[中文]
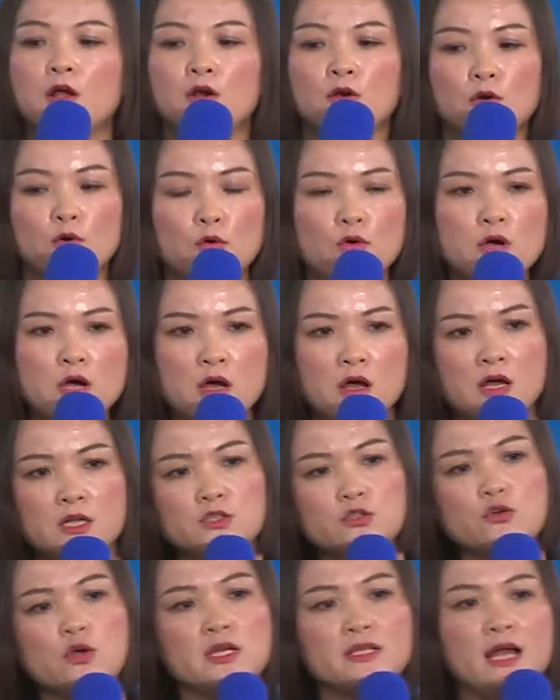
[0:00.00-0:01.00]
如何
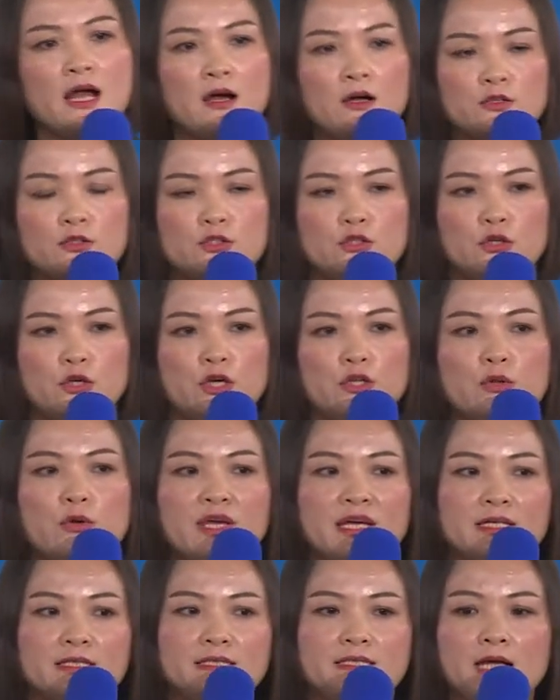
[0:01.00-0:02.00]
做到绝
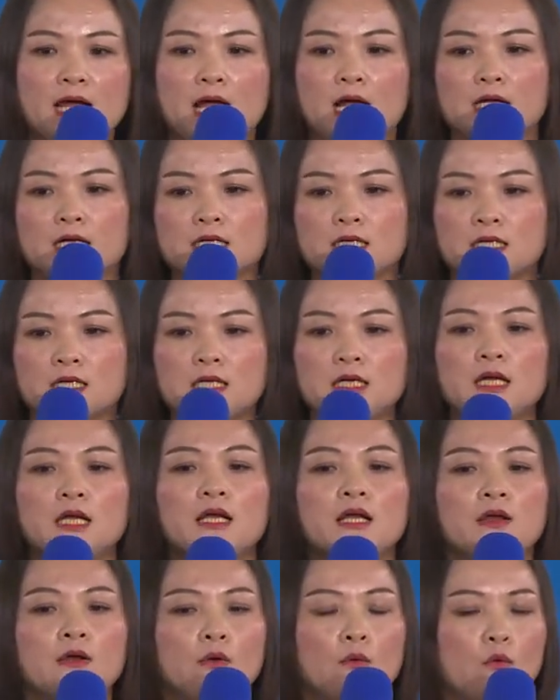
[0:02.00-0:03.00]
对价格？
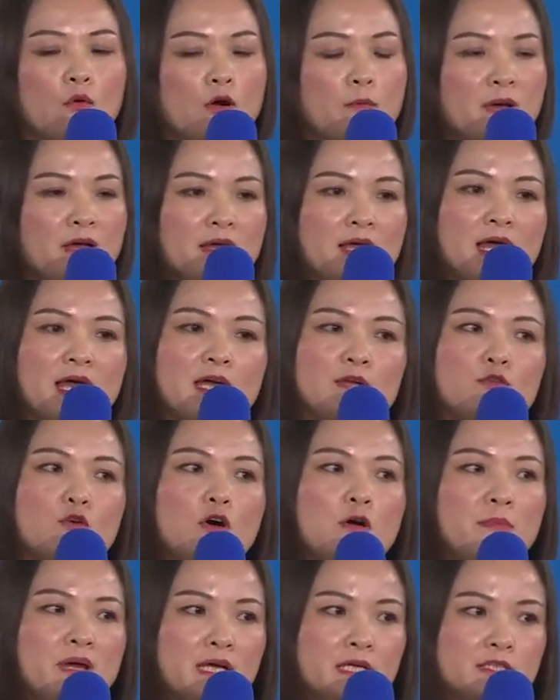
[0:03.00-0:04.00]
我们爱
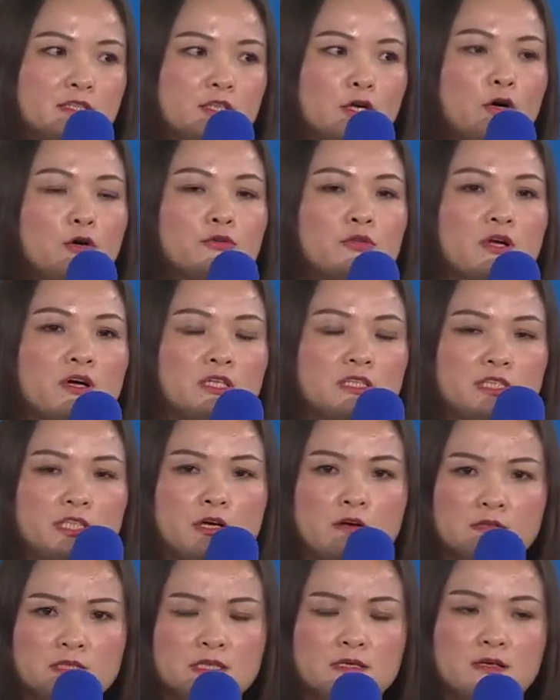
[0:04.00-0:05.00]
多美走的
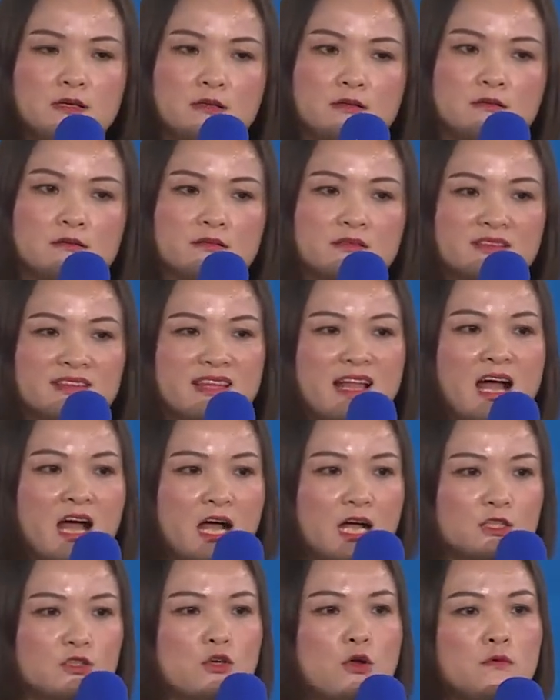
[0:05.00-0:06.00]
就是
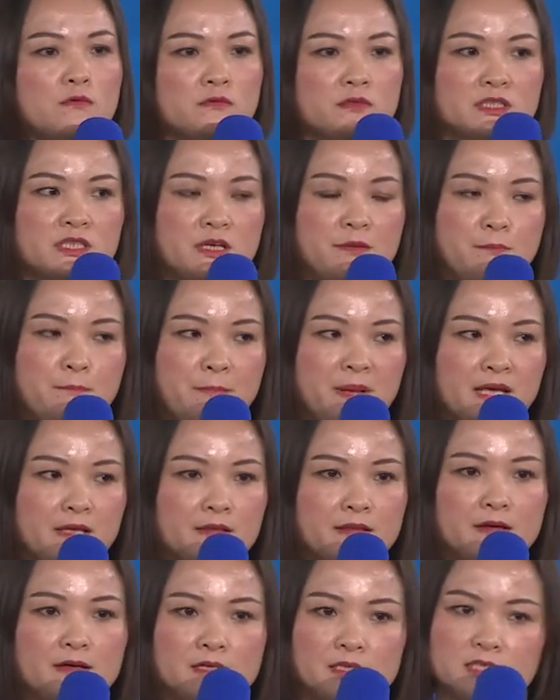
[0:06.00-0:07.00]
大众精品
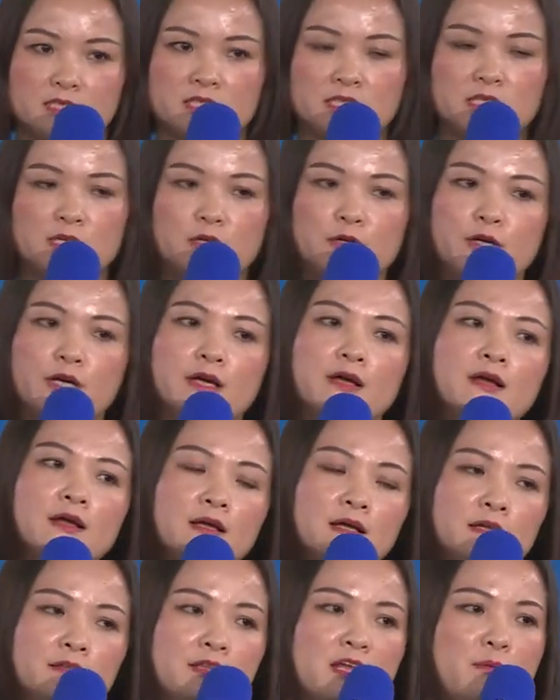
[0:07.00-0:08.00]
的策略。
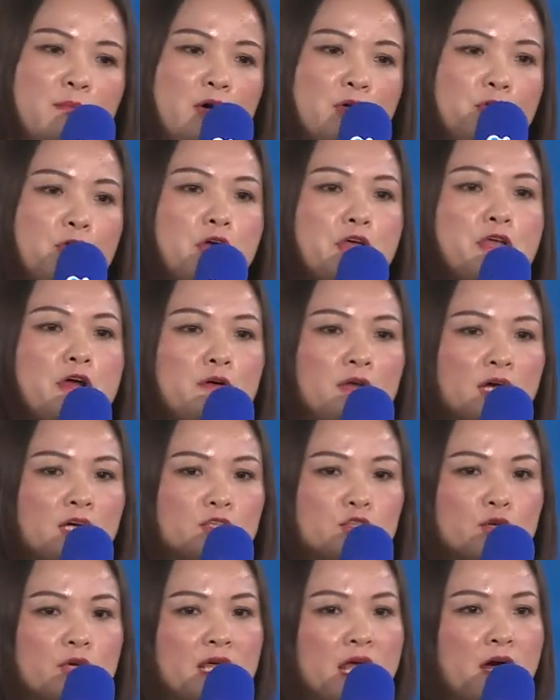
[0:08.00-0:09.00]
那么拥有了
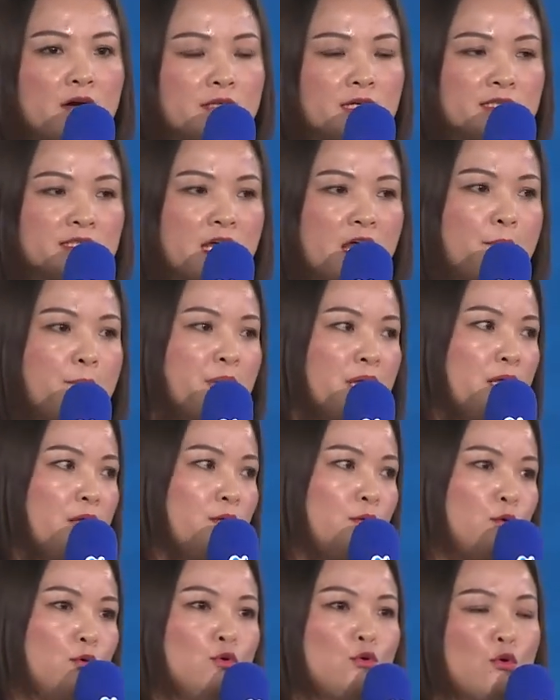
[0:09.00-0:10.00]
最好的产
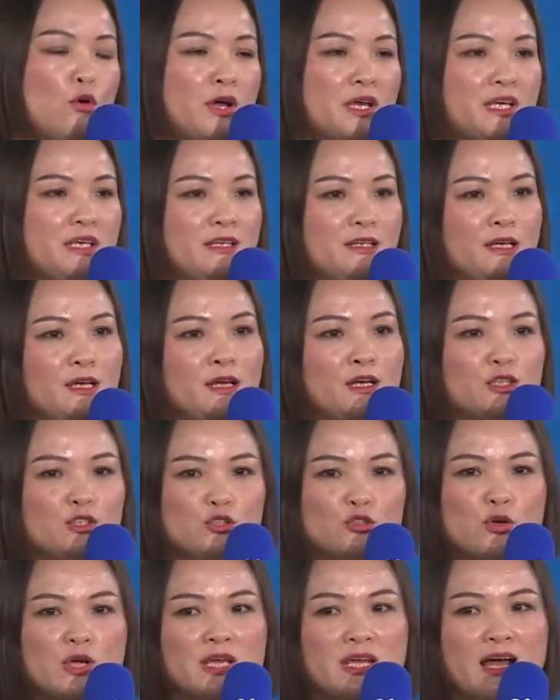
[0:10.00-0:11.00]
品，如果以
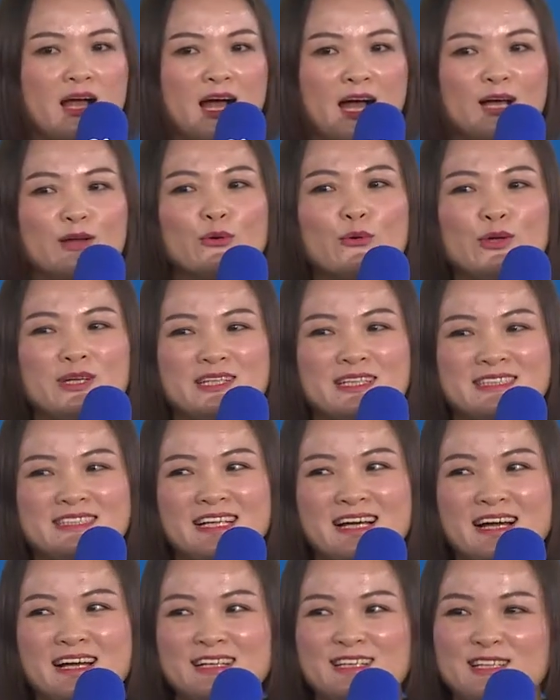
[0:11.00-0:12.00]
最昂贵的
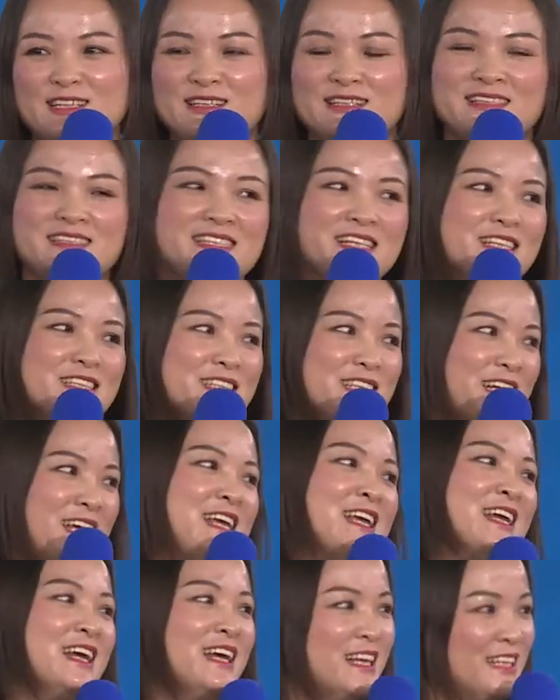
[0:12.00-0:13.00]
价格，相信
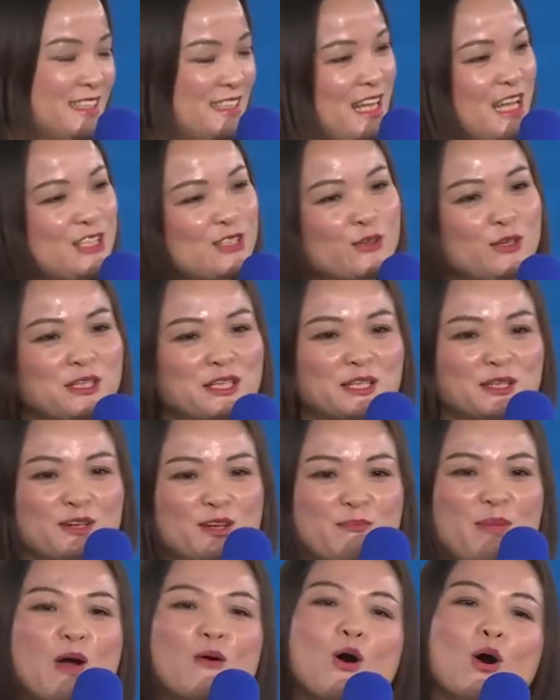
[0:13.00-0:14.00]
在座的各位，
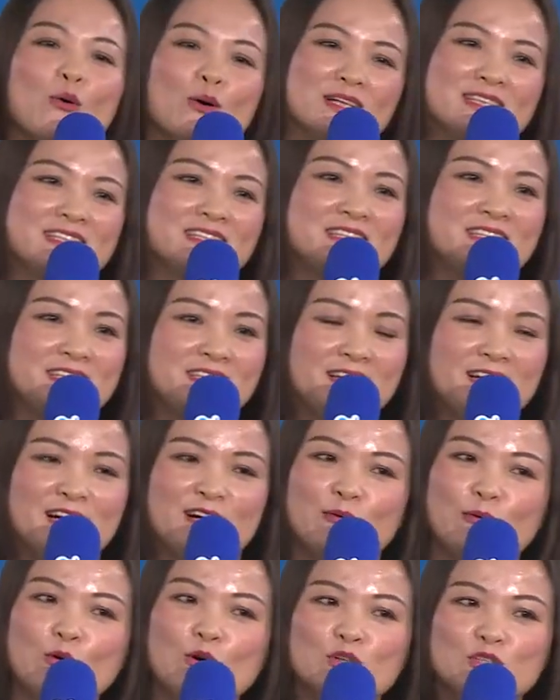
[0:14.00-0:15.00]
包括我自己了，
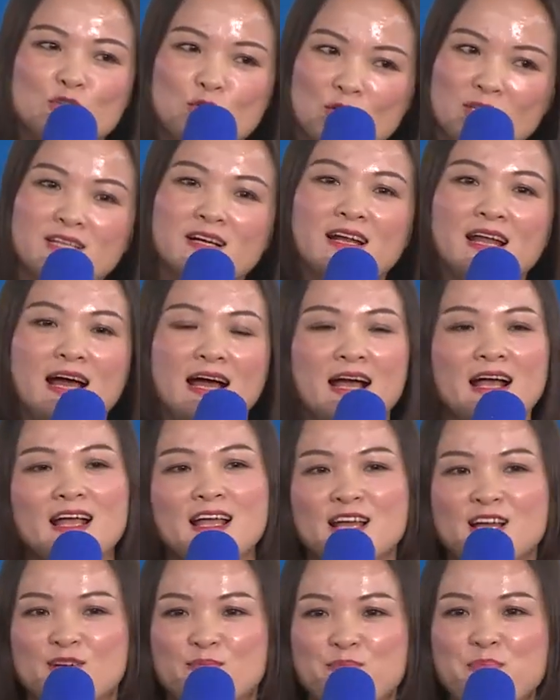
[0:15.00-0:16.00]
我觉得啦。
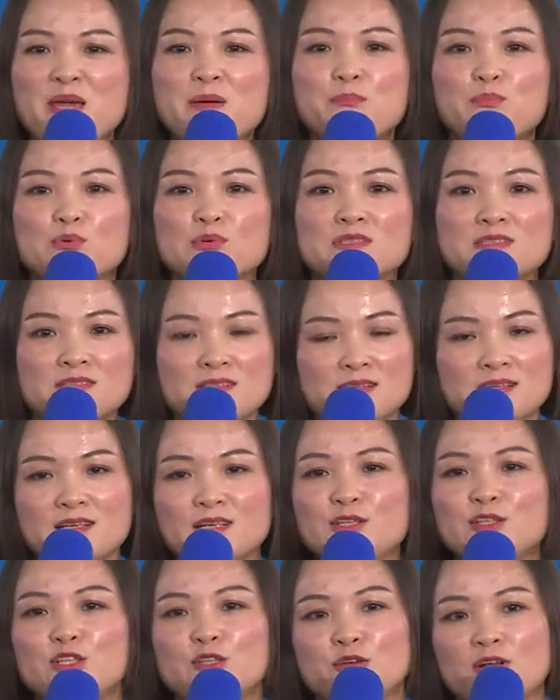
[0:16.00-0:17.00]
并不适合
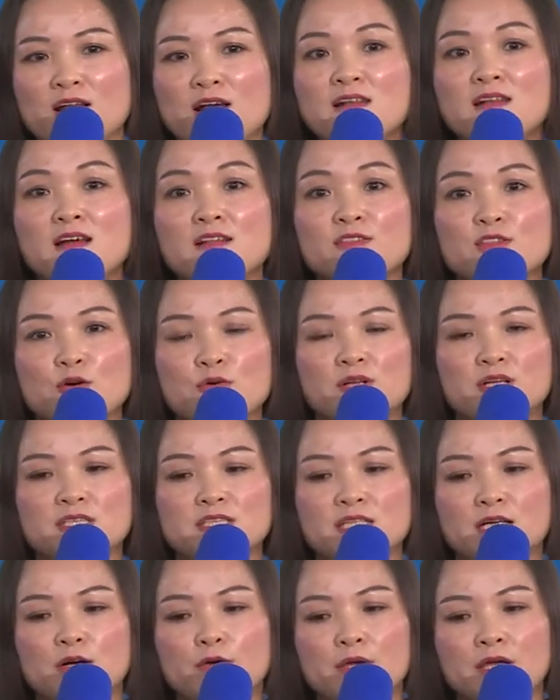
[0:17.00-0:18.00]
于人人都能
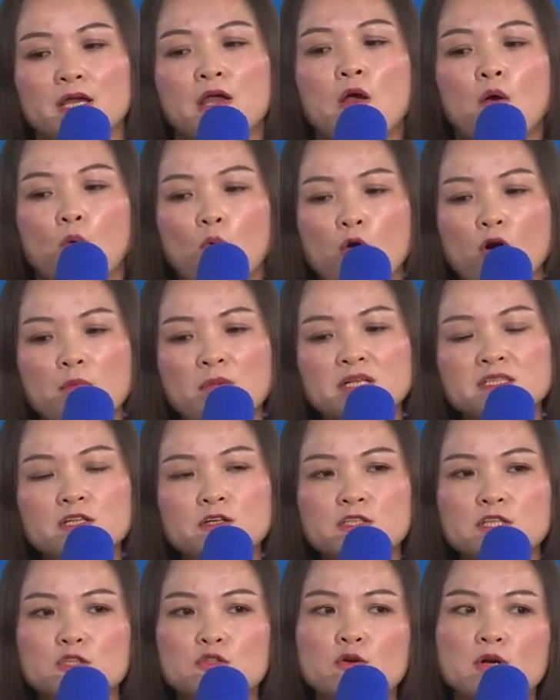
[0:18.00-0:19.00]
消费，我们就
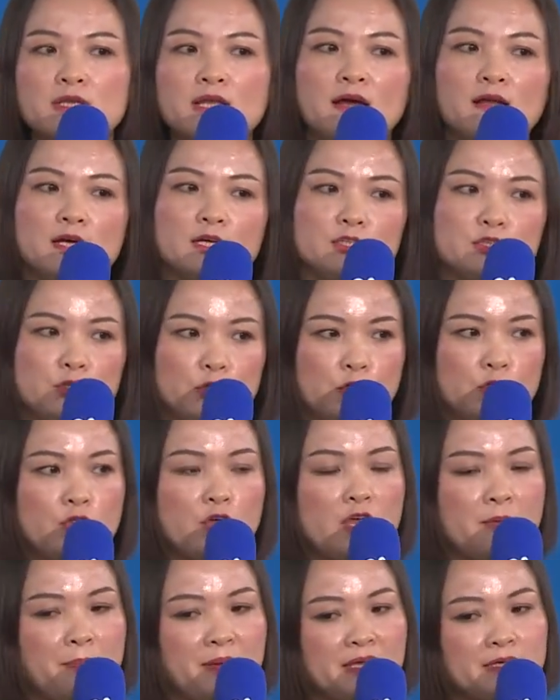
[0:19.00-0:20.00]
是做到了绝
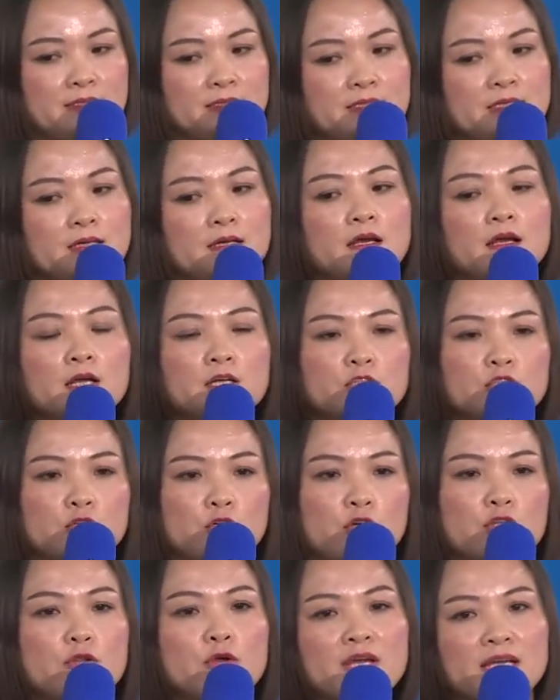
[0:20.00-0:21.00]
对品质、
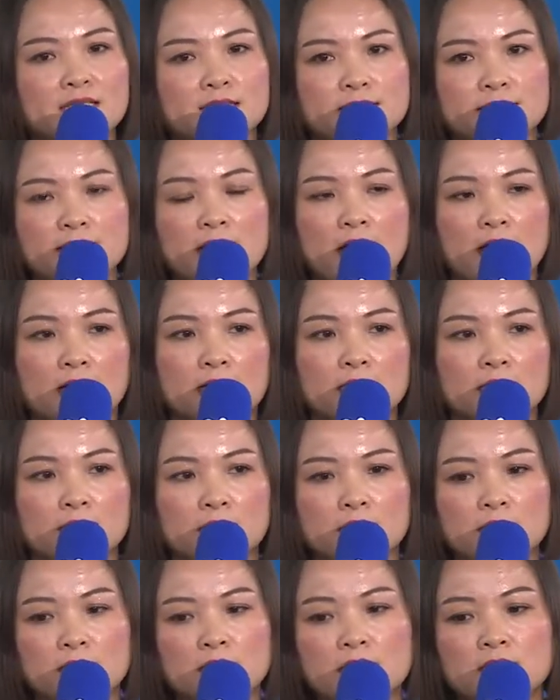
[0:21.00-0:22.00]
绝对价格。